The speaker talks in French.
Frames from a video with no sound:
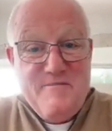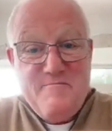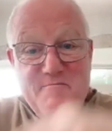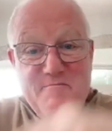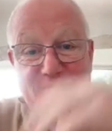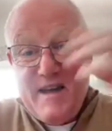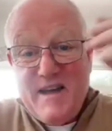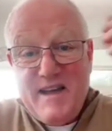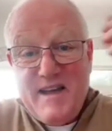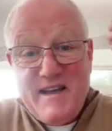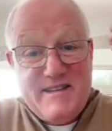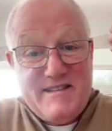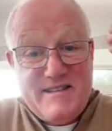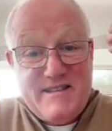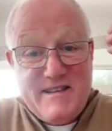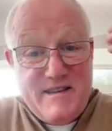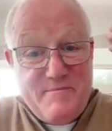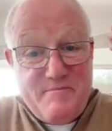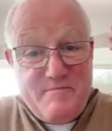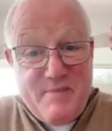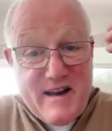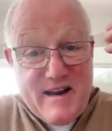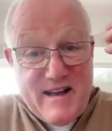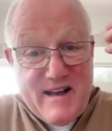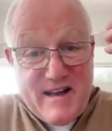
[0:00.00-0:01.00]
mais c'est
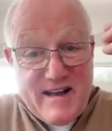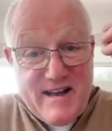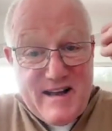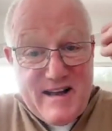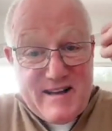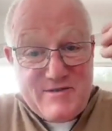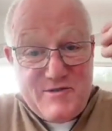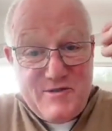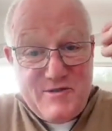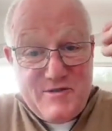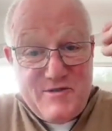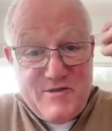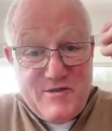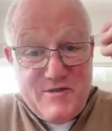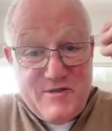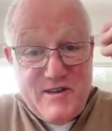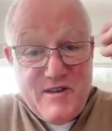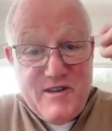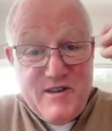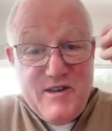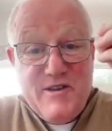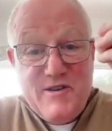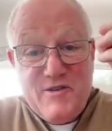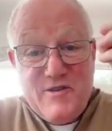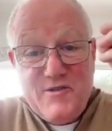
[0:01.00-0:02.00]
par la grâce de
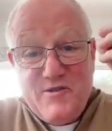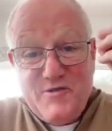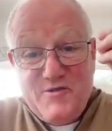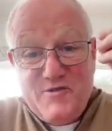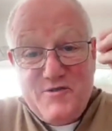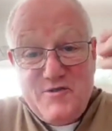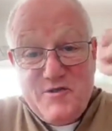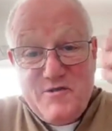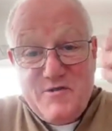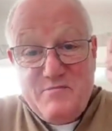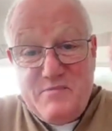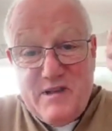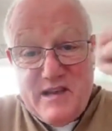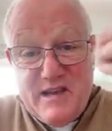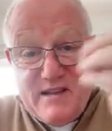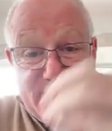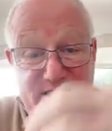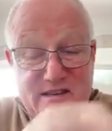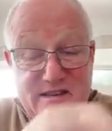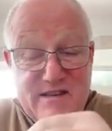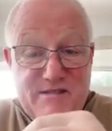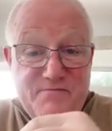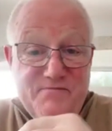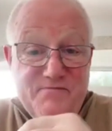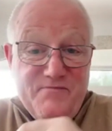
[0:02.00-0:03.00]
Dieu que Dieu
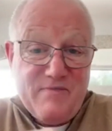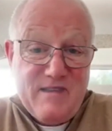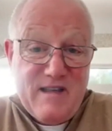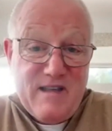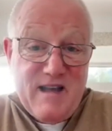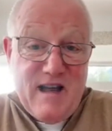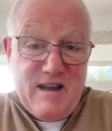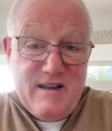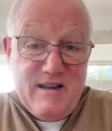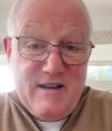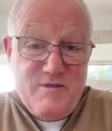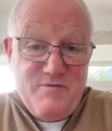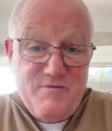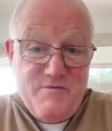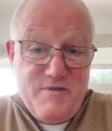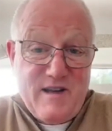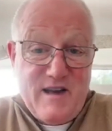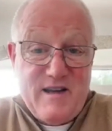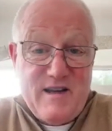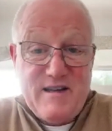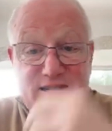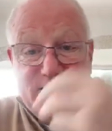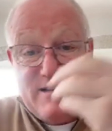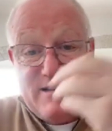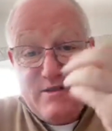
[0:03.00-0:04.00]
bénit.
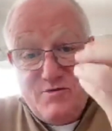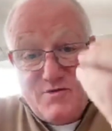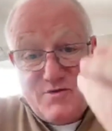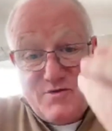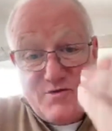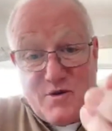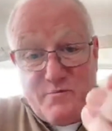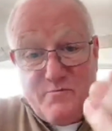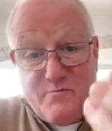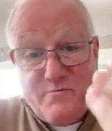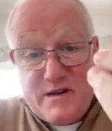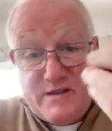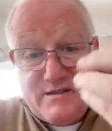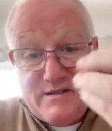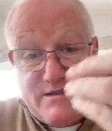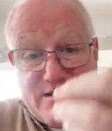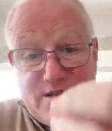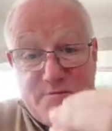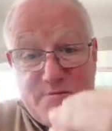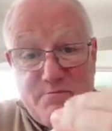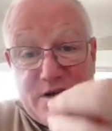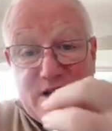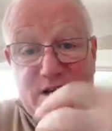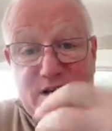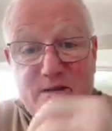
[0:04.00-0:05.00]
Alléluia. Et si nous sommes
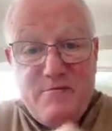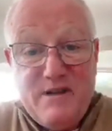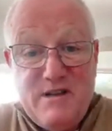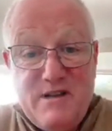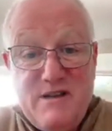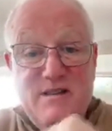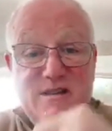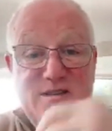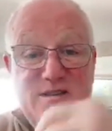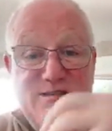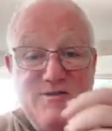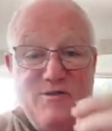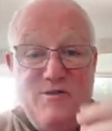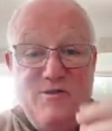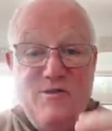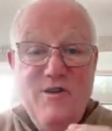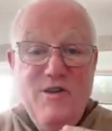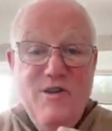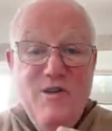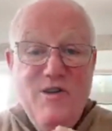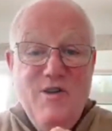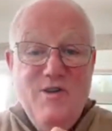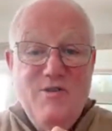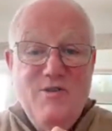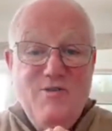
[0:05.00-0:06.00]
participants de la bénédiction,
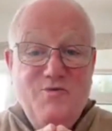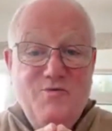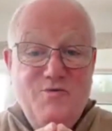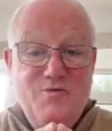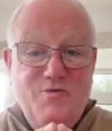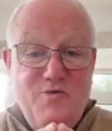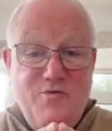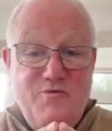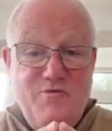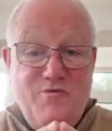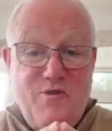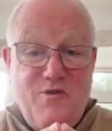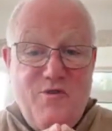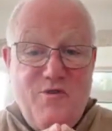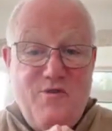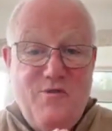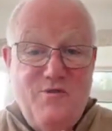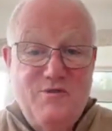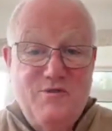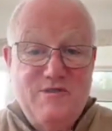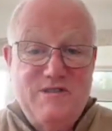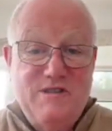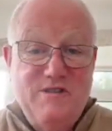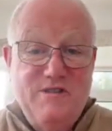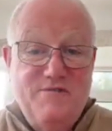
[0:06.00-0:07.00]
nous devons
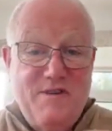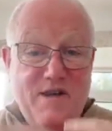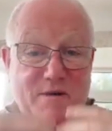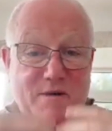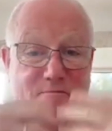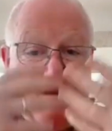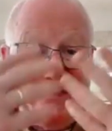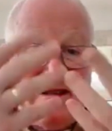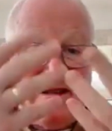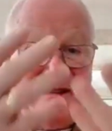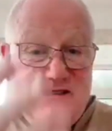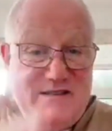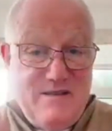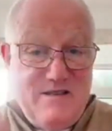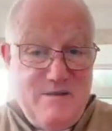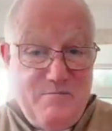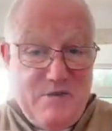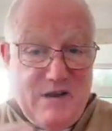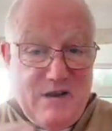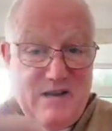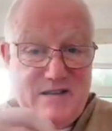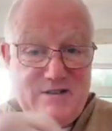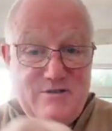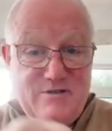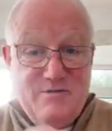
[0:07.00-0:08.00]
aussi faire
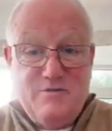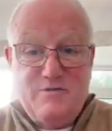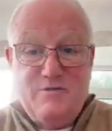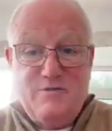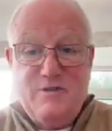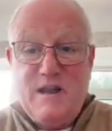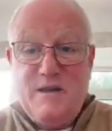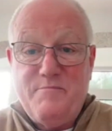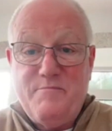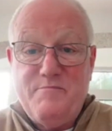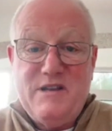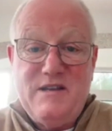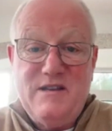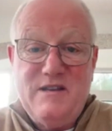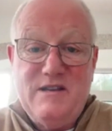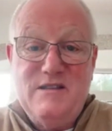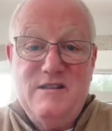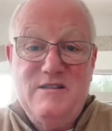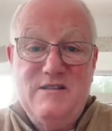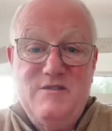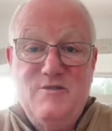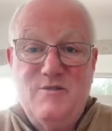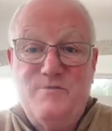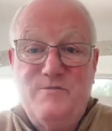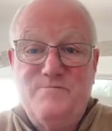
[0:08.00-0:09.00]
participer les autres de la
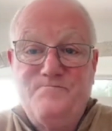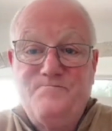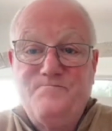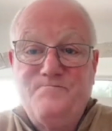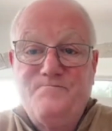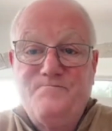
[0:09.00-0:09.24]
bénédiction.